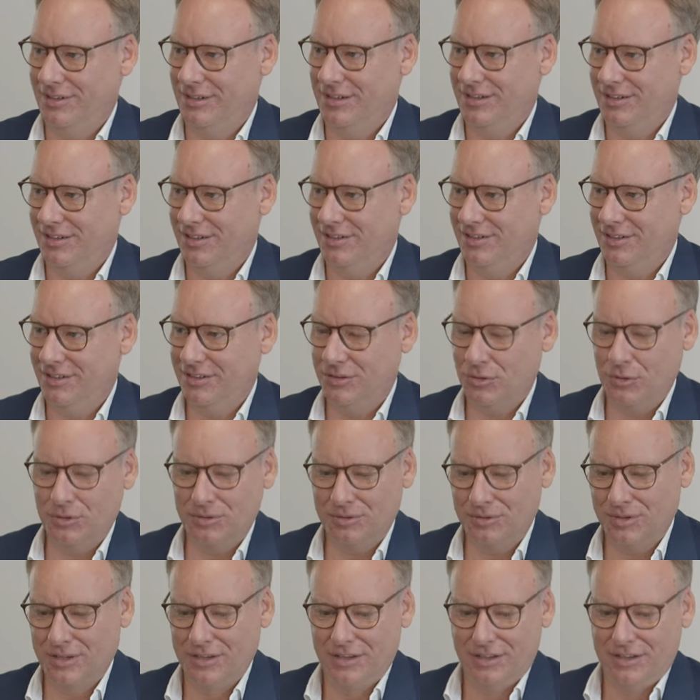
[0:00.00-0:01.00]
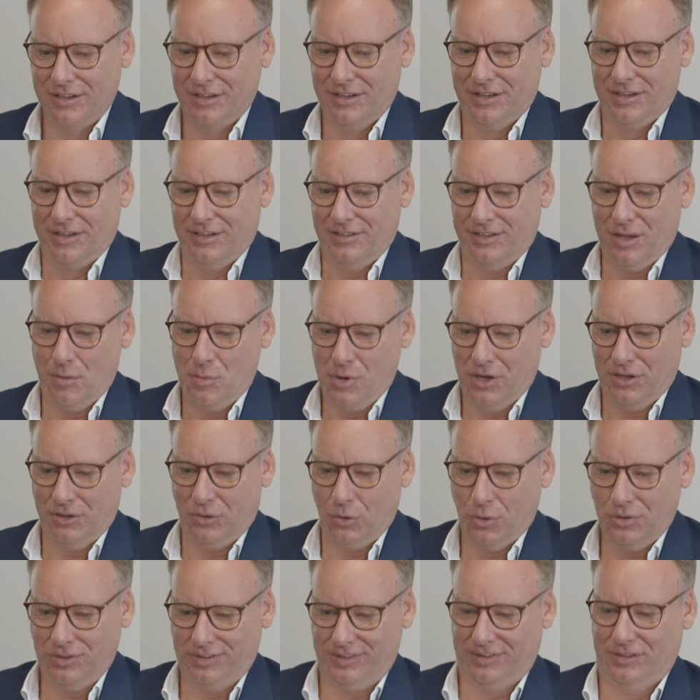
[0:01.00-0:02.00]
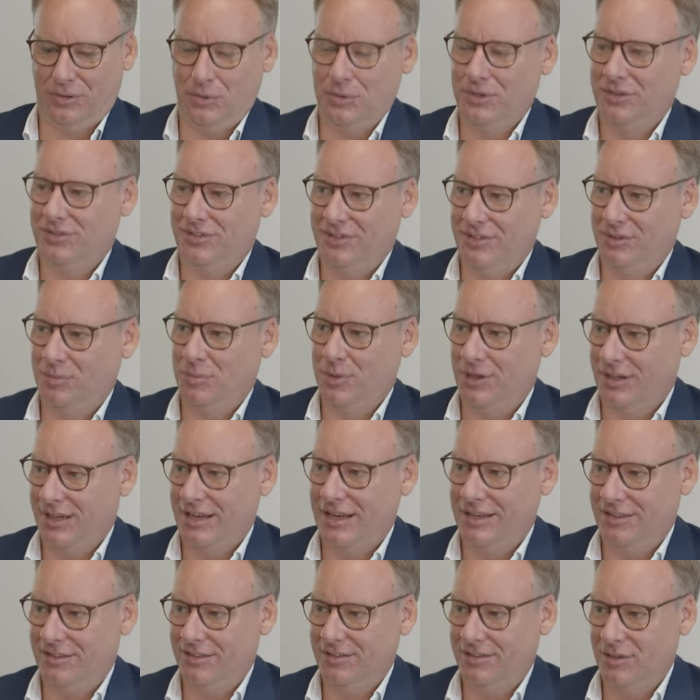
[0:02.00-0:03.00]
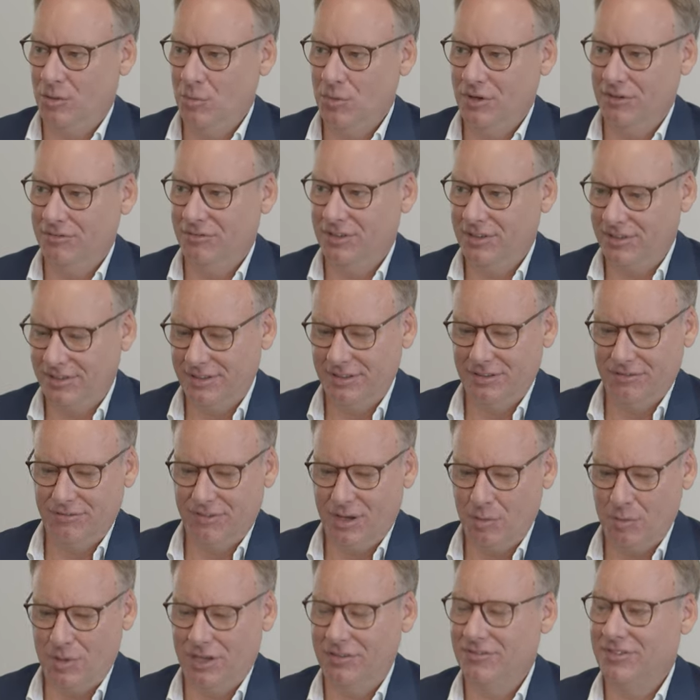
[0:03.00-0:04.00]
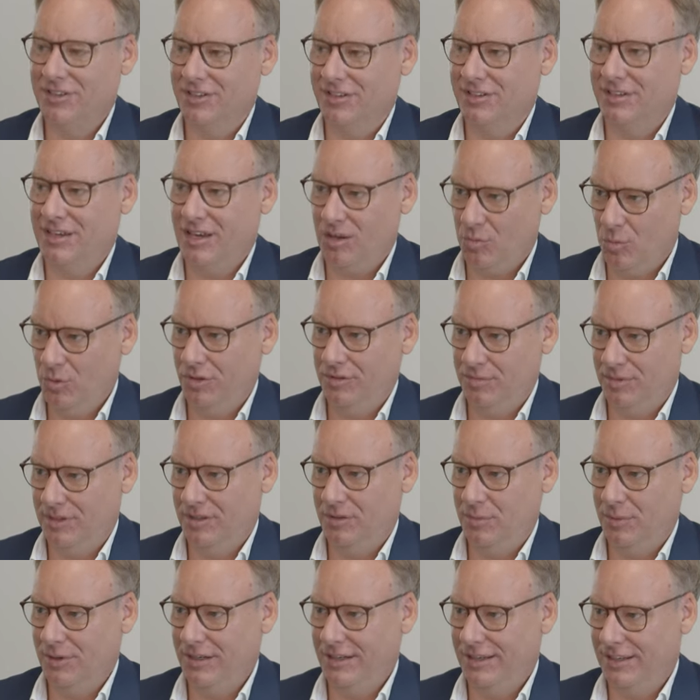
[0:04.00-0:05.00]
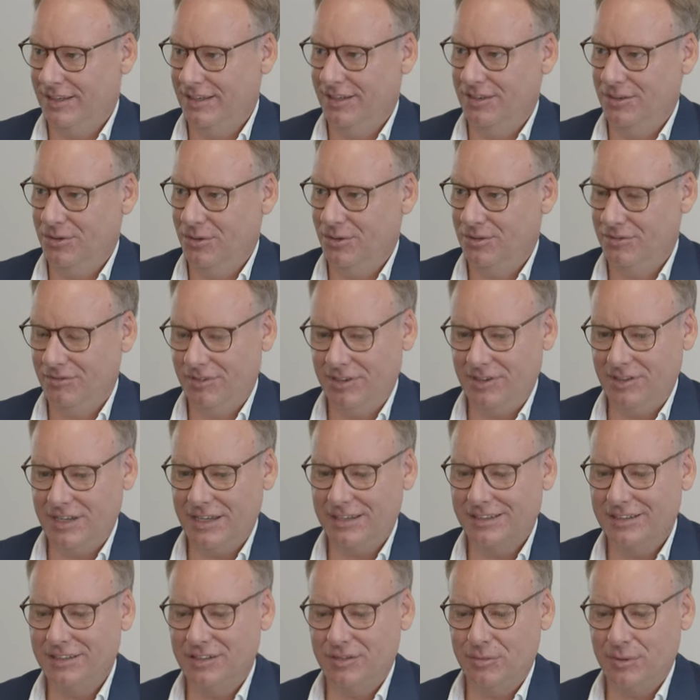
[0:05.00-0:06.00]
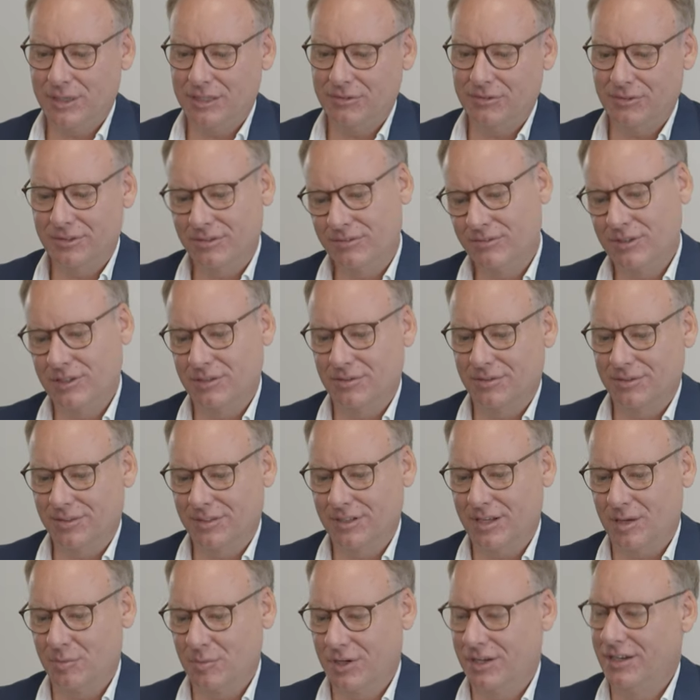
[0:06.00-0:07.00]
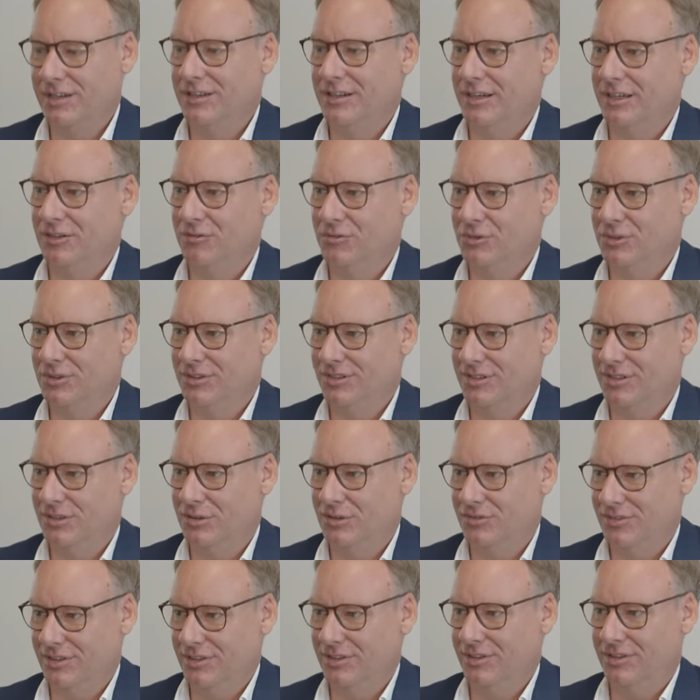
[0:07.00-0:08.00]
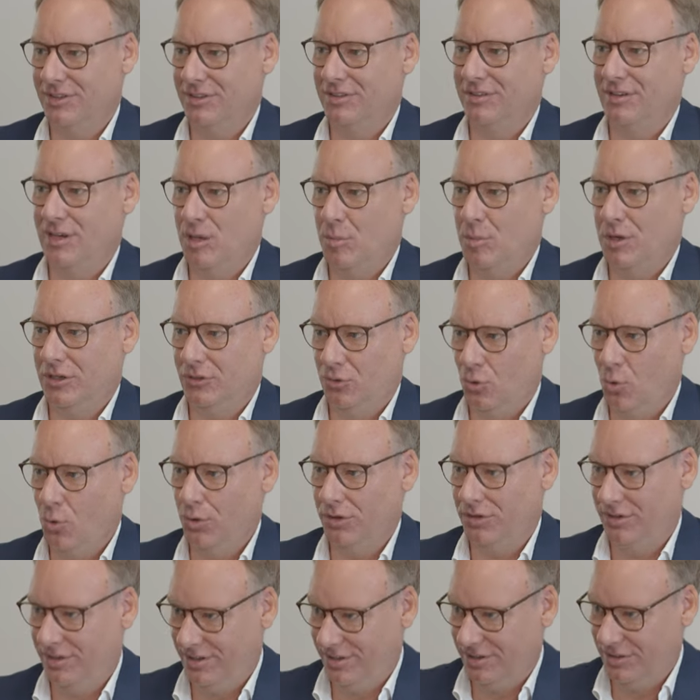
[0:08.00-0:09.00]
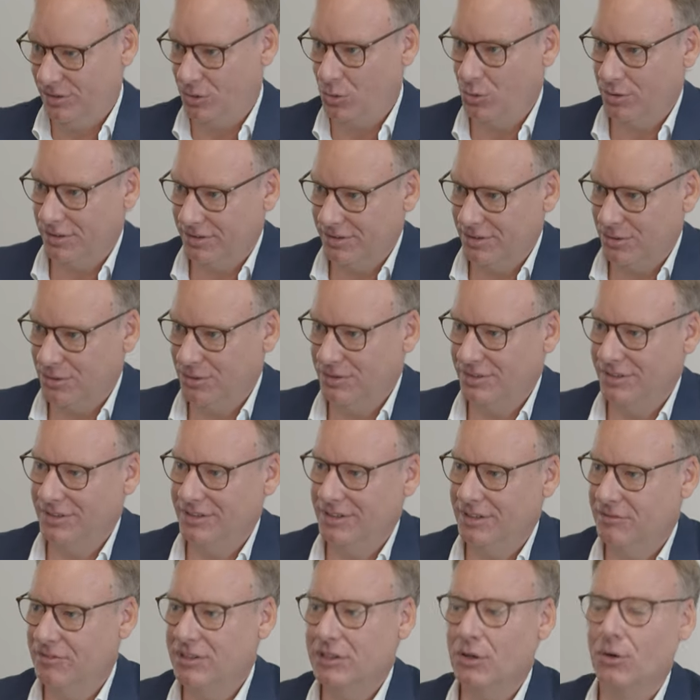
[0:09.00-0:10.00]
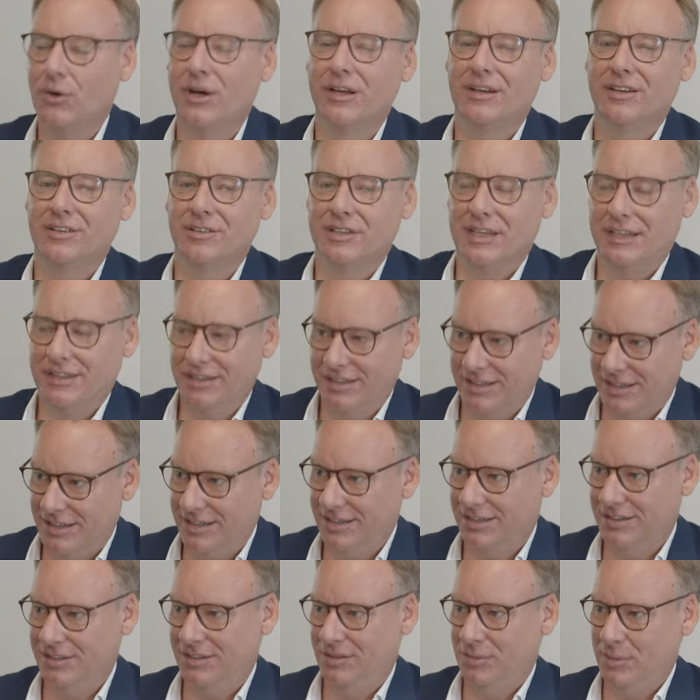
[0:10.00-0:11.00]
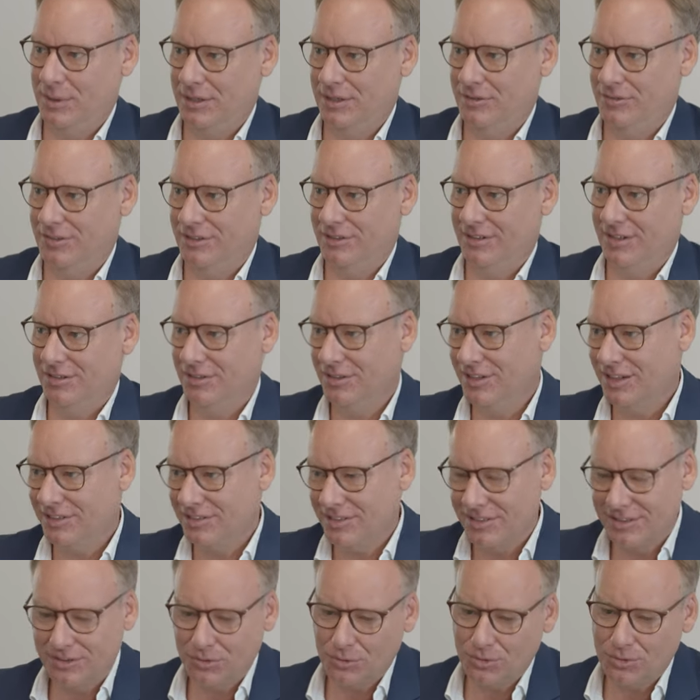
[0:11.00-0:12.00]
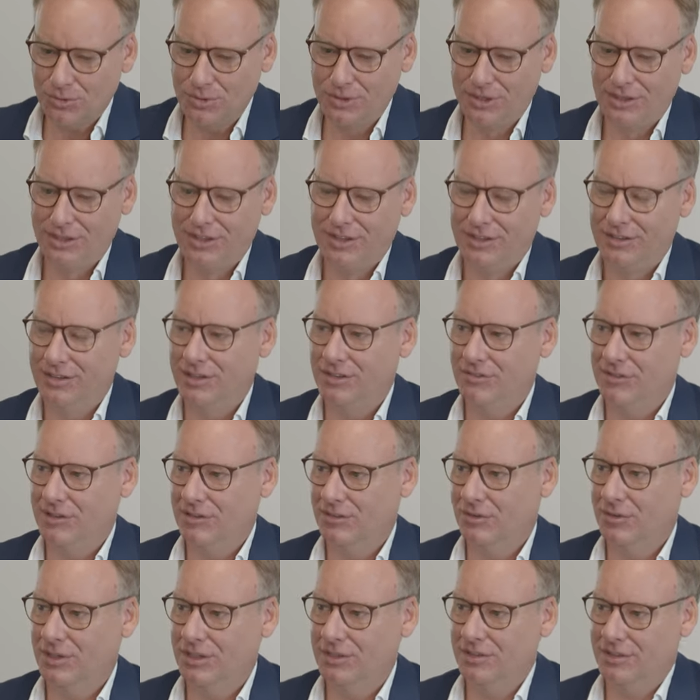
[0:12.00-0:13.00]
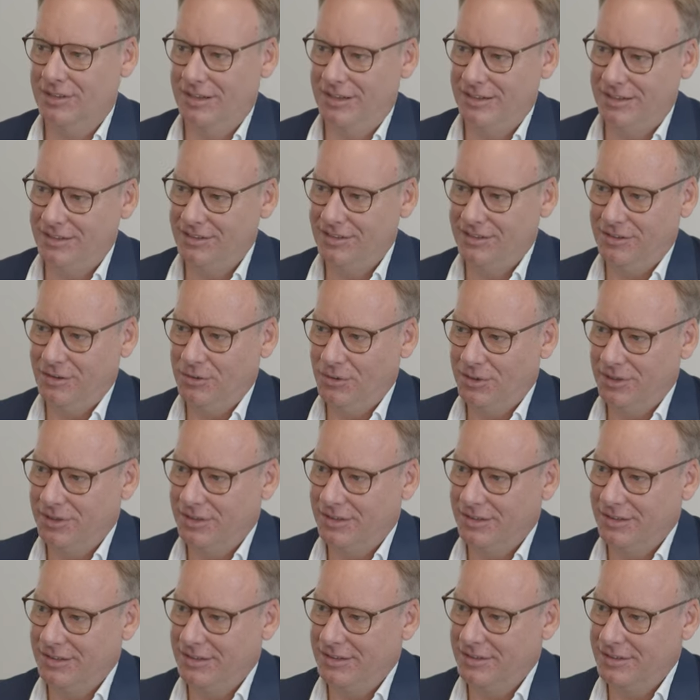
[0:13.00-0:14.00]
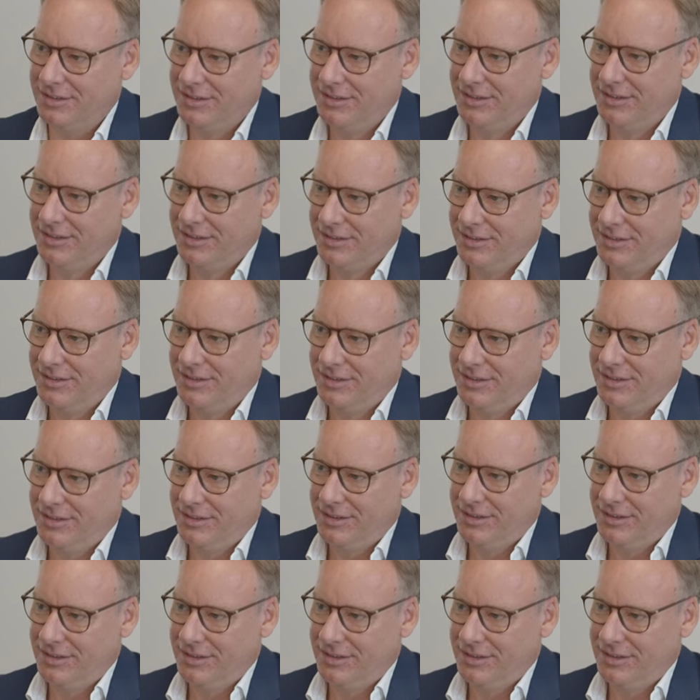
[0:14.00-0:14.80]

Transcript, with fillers: Ja? Das ist so ein sag mal, Rüstzeug des Beraters. Immer wissen, wenn man was sagt, muss man es belegen können. Wenn es angezweifelt wird und Sie haben keine Antwort drauf, dann ist das Thema tot in der großen Runde. Dann wird auch alles andere angezweifelt. Also das sind so, das war so ein ganz kleines Learning. Ja. Wie vermeide ich